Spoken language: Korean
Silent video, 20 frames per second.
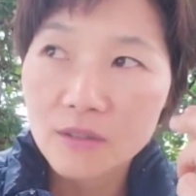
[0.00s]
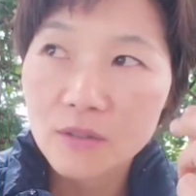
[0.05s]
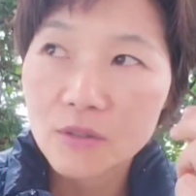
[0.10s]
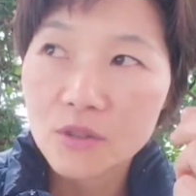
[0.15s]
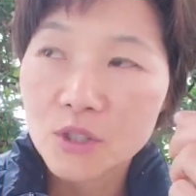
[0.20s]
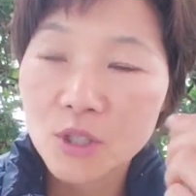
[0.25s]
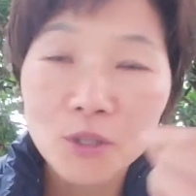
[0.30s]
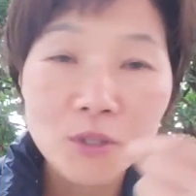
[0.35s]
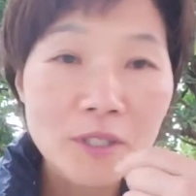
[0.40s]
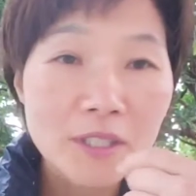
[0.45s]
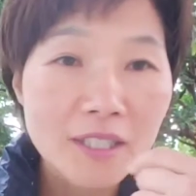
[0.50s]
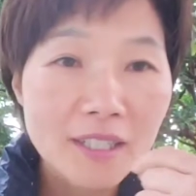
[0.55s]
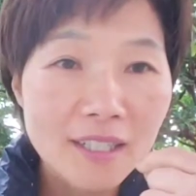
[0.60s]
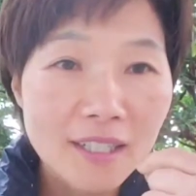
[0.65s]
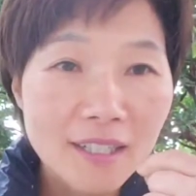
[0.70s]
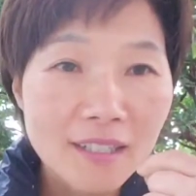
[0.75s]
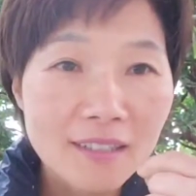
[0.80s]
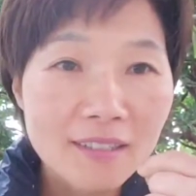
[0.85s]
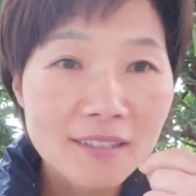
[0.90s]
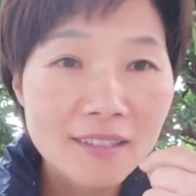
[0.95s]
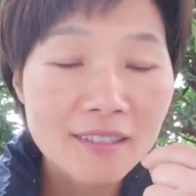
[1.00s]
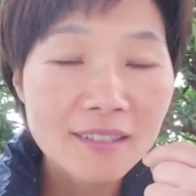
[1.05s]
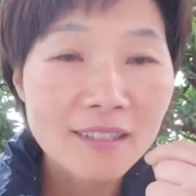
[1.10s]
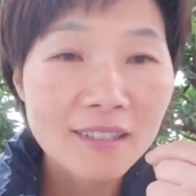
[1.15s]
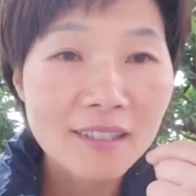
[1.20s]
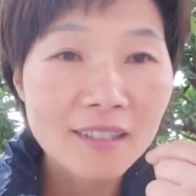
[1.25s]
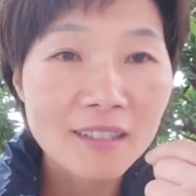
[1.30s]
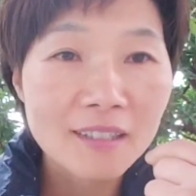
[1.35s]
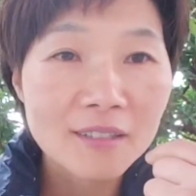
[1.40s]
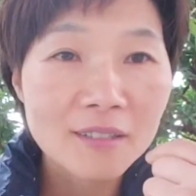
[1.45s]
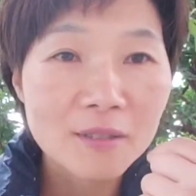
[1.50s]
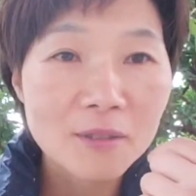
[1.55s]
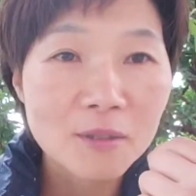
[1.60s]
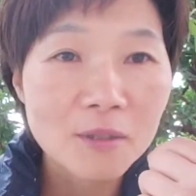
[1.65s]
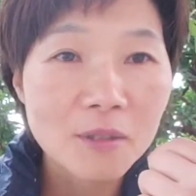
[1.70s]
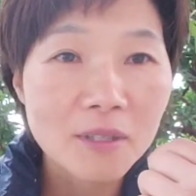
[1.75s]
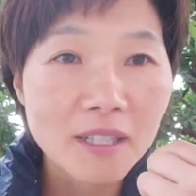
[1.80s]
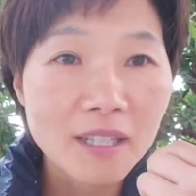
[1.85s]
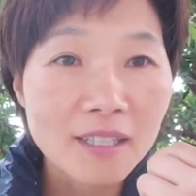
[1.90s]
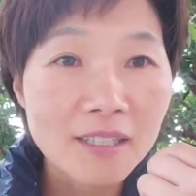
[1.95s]
저희가
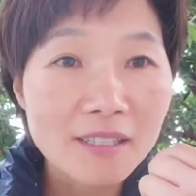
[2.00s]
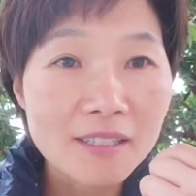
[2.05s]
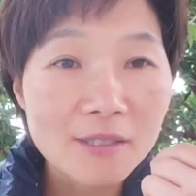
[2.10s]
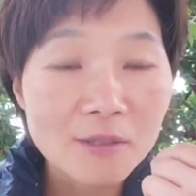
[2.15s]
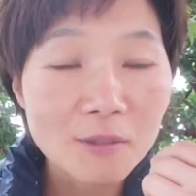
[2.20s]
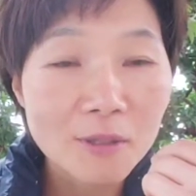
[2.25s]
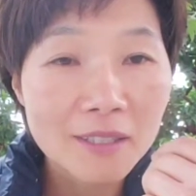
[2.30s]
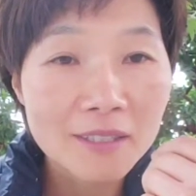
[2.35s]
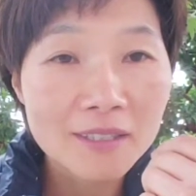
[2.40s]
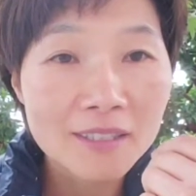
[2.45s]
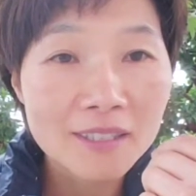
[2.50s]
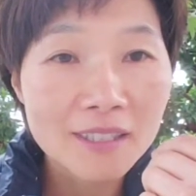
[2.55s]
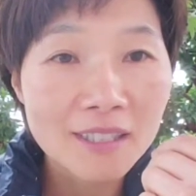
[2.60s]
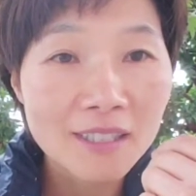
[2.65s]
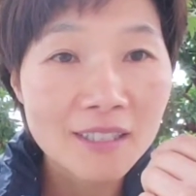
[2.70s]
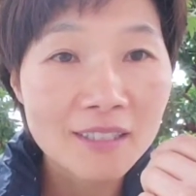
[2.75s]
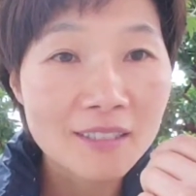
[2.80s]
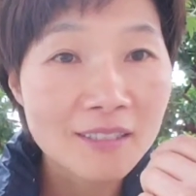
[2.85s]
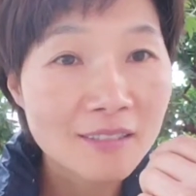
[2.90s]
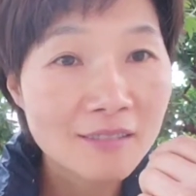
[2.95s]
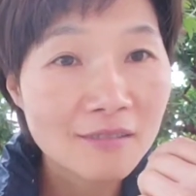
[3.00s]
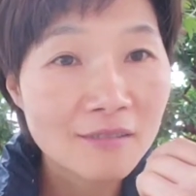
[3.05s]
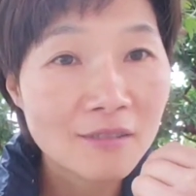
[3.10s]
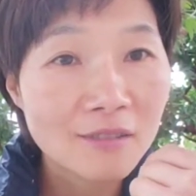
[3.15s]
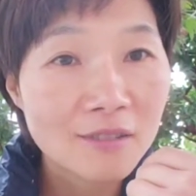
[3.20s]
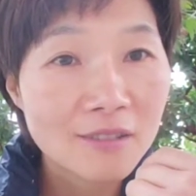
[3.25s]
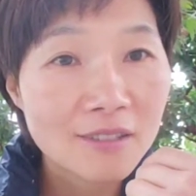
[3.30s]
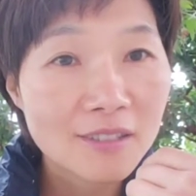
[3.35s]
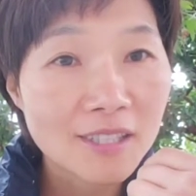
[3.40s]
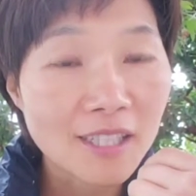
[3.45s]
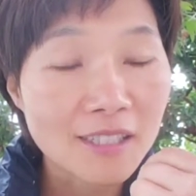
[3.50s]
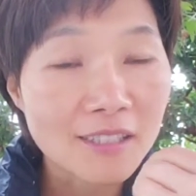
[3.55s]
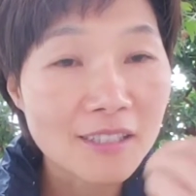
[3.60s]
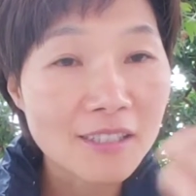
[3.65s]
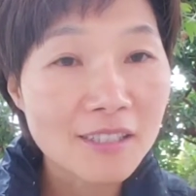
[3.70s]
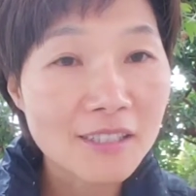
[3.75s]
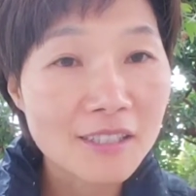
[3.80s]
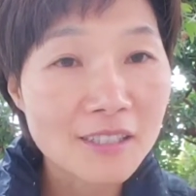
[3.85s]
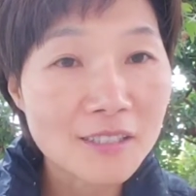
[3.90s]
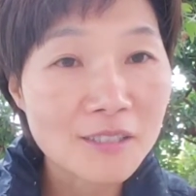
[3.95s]
생각하기로 에이즈 환자는 장기
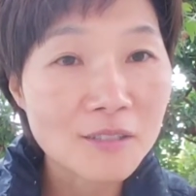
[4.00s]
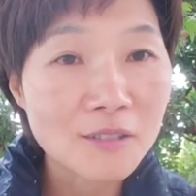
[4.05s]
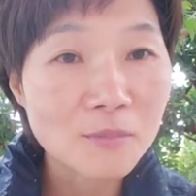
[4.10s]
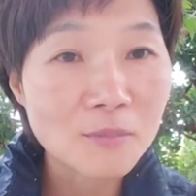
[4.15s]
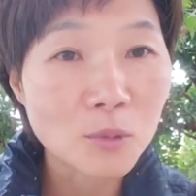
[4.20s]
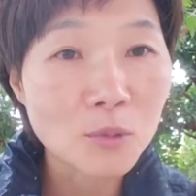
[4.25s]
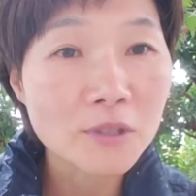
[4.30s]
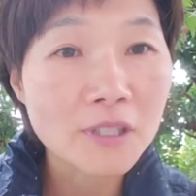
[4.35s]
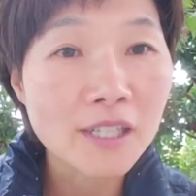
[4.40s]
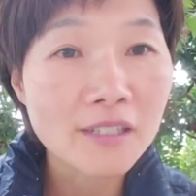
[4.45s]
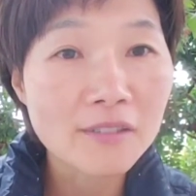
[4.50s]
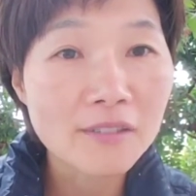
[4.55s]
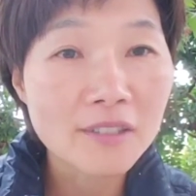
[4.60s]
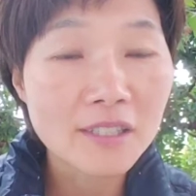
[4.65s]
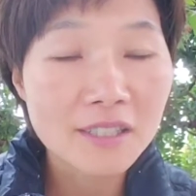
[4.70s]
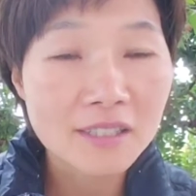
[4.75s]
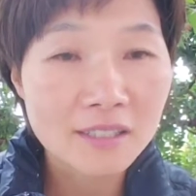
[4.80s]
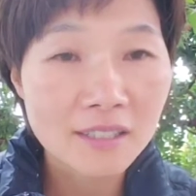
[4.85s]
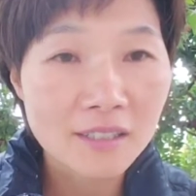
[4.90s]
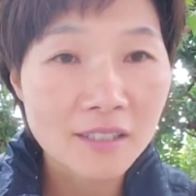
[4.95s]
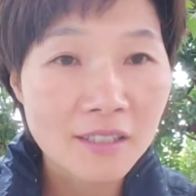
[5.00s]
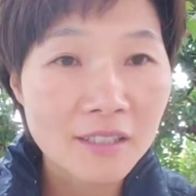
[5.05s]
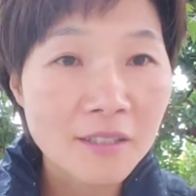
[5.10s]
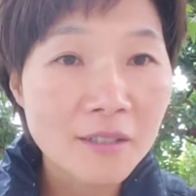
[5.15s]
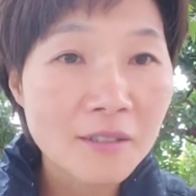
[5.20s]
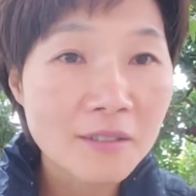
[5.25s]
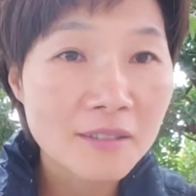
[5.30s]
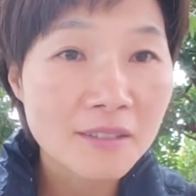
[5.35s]
기증을 못 할 것 같잖아요.